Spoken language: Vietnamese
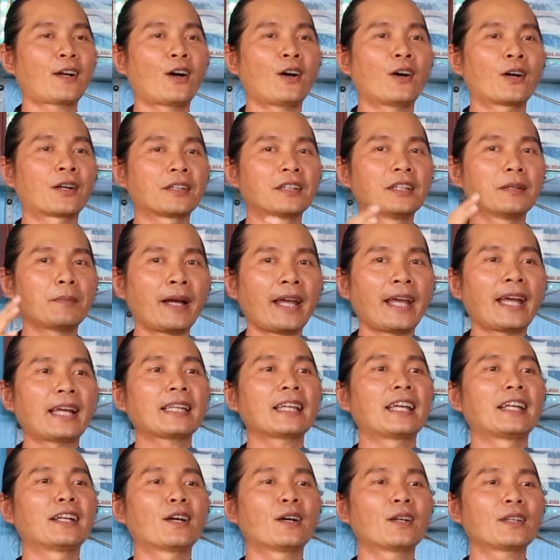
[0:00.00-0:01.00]
Còn đứa bé
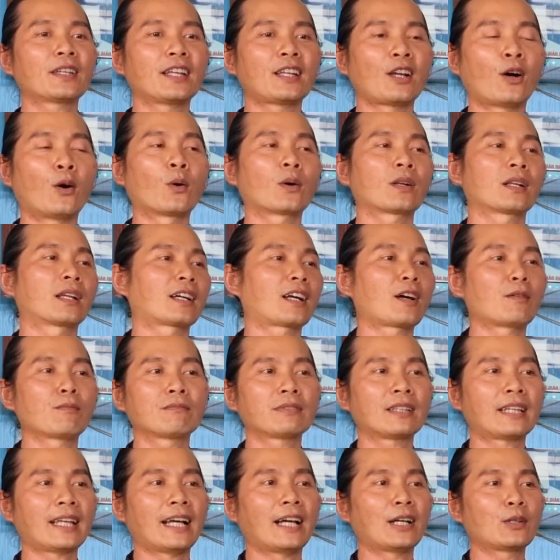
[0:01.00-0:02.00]
thì nó chỉ thuộc là
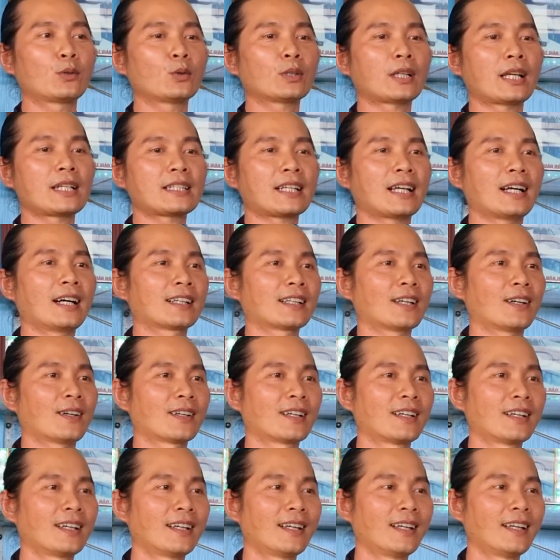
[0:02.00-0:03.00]
công cha núi Thái Sơn thôi,
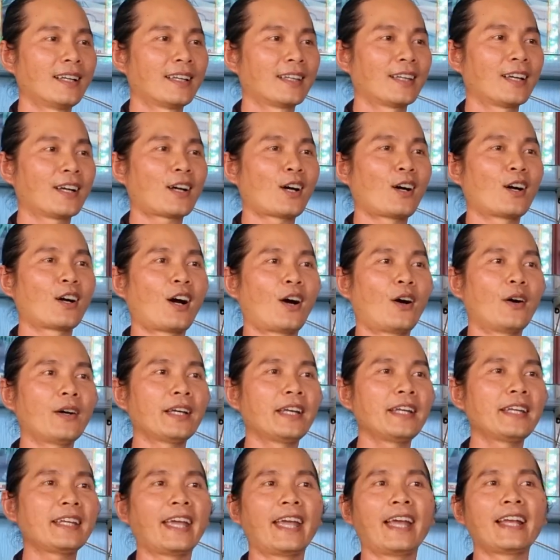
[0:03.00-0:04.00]
chứ còn hỏi
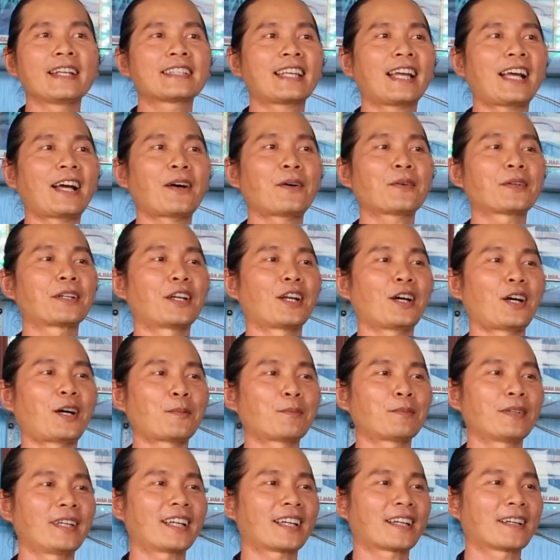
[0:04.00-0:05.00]
ý nghĩa sao thì nó
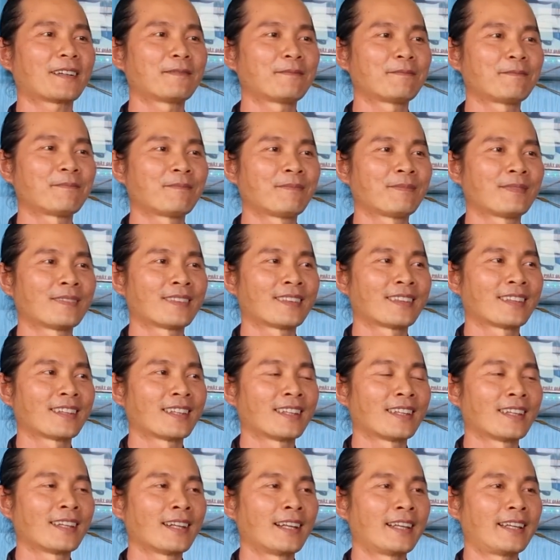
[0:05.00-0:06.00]
không biết.
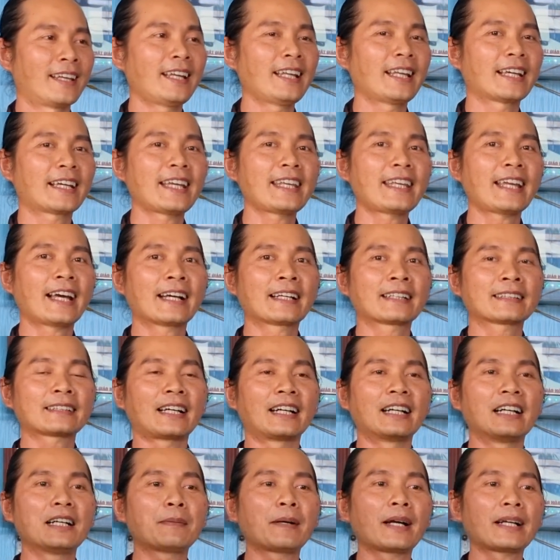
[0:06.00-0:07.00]
Vậy thì cái văn
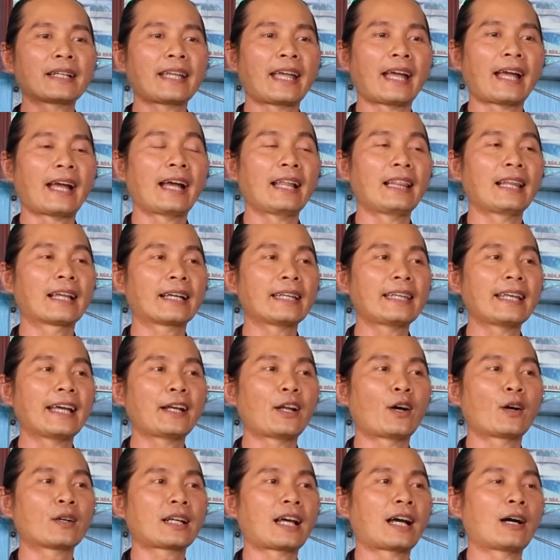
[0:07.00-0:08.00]
tự Bát Nhã là cái giai
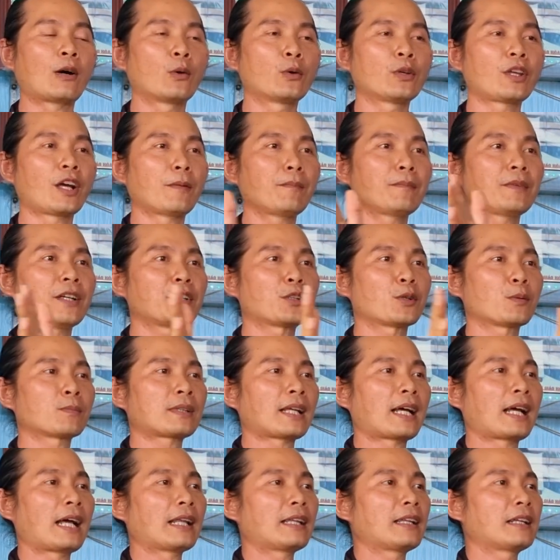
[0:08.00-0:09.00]
đoạn đầu, giống như chúng
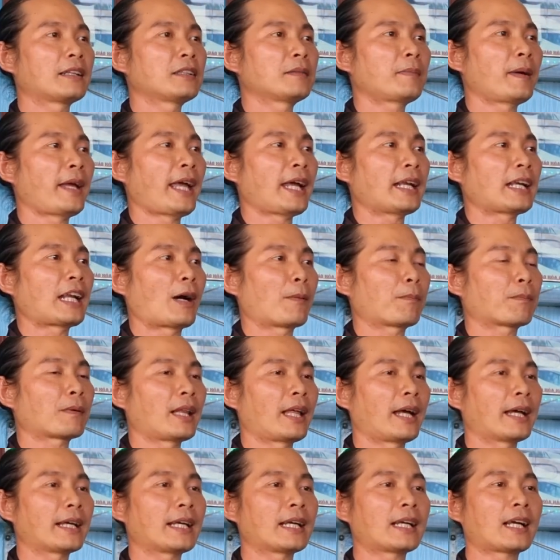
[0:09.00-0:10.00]
ta như đứa bé đọc
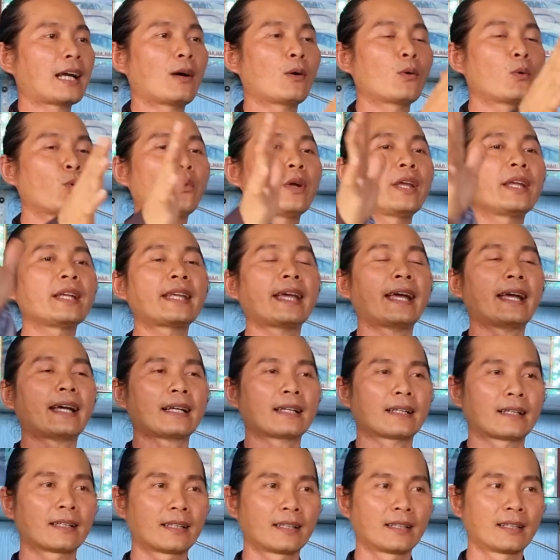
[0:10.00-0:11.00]
lại cái câu nguyên
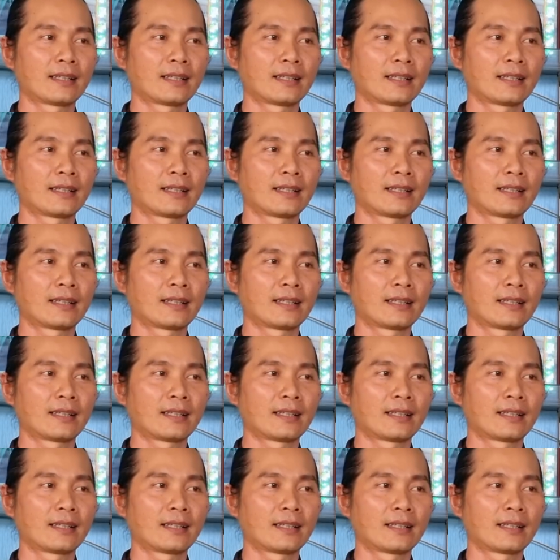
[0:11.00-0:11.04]
văn.